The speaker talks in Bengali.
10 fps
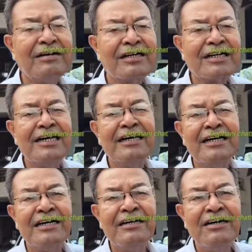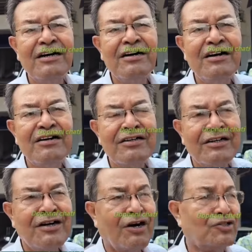জয়যুক্ত করবো নি স্যার
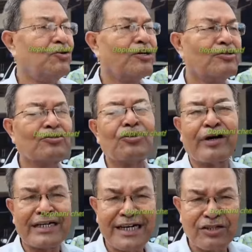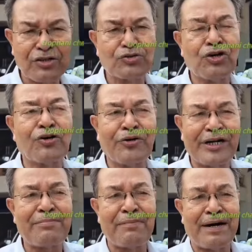জয়যুক্ত করা সেটা তো
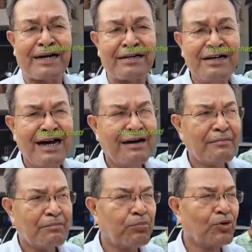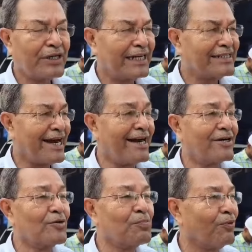জনগণের ব্যাপার ভোটে
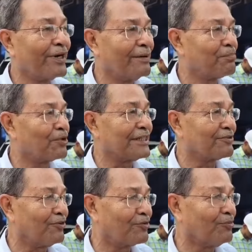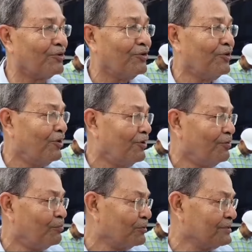দাঁড়ানোর পরে প্রচার করব
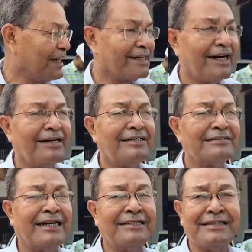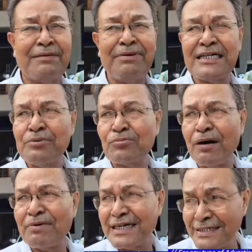যারা যে বেশি ভোট
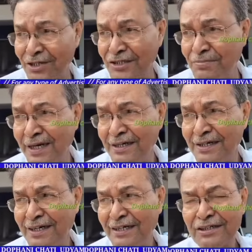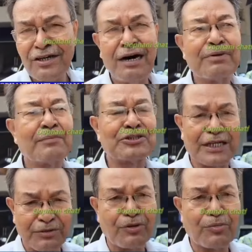পাবে সে জমবে তো আমরা
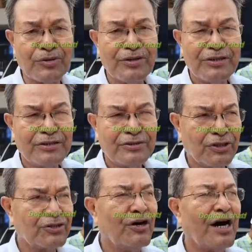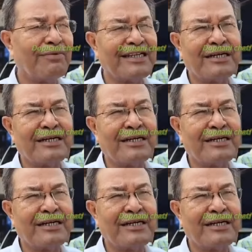প্রচার করব যদিও আমাদের